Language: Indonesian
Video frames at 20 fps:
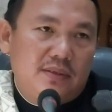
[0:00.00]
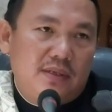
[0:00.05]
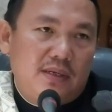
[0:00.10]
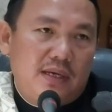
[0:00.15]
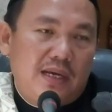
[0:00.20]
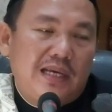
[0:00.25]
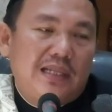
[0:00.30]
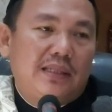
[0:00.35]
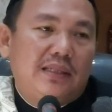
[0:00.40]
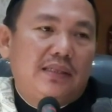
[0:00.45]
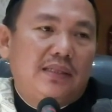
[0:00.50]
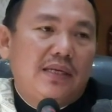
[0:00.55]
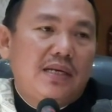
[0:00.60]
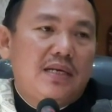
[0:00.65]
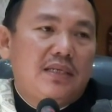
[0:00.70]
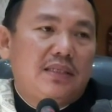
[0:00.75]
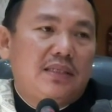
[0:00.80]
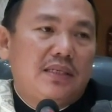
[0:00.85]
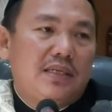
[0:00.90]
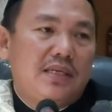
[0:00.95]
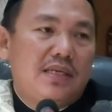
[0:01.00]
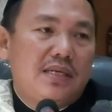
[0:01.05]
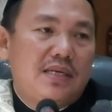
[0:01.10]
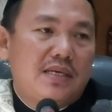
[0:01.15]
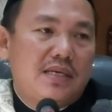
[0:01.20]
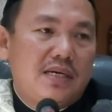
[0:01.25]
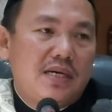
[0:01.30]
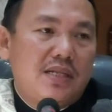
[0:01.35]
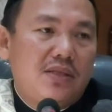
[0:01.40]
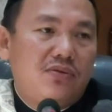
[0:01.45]
hatta
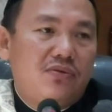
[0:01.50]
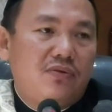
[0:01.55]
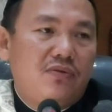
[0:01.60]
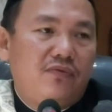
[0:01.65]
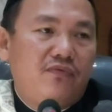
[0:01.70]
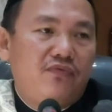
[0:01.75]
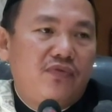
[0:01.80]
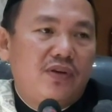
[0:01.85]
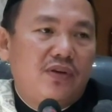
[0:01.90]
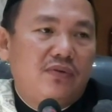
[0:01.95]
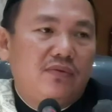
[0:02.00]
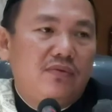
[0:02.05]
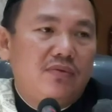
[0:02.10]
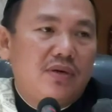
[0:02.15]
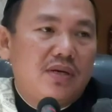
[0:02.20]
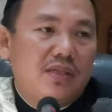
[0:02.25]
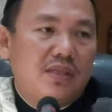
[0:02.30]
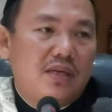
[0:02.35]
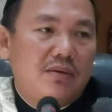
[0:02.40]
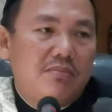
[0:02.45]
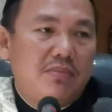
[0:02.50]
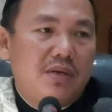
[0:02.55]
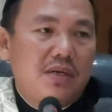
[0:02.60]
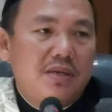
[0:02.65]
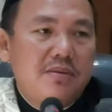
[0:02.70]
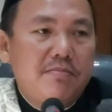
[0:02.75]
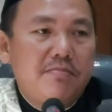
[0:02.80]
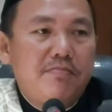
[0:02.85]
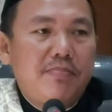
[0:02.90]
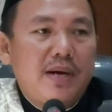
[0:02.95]
sehingga tunfiqu kita
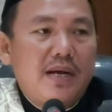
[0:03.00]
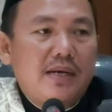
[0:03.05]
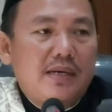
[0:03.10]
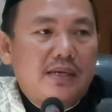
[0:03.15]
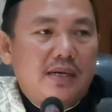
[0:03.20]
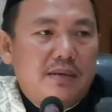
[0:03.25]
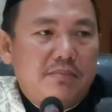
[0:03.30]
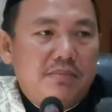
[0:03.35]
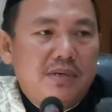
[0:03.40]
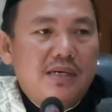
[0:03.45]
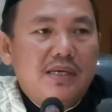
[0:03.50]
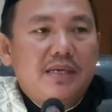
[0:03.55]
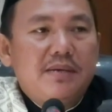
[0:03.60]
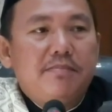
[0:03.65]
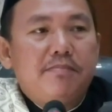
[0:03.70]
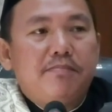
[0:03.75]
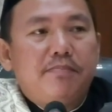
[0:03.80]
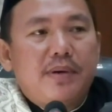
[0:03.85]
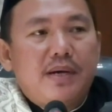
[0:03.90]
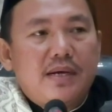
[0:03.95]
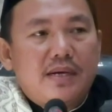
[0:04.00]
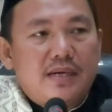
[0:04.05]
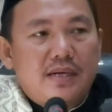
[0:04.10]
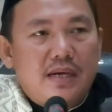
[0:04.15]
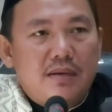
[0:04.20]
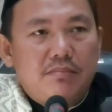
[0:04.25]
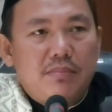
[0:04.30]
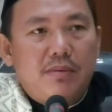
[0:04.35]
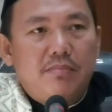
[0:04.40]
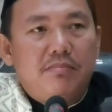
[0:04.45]
menimpakan
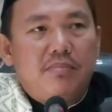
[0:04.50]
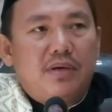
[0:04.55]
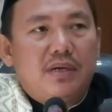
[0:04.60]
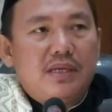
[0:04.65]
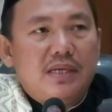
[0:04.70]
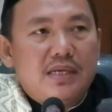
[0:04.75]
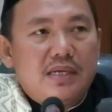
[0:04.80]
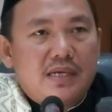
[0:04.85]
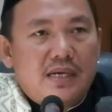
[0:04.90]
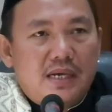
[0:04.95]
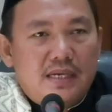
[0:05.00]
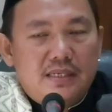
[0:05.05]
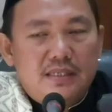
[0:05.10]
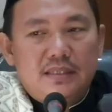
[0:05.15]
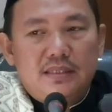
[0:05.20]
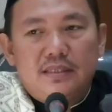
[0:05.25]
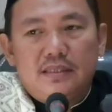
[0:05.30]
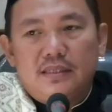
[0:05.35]
mengimpakan memberikan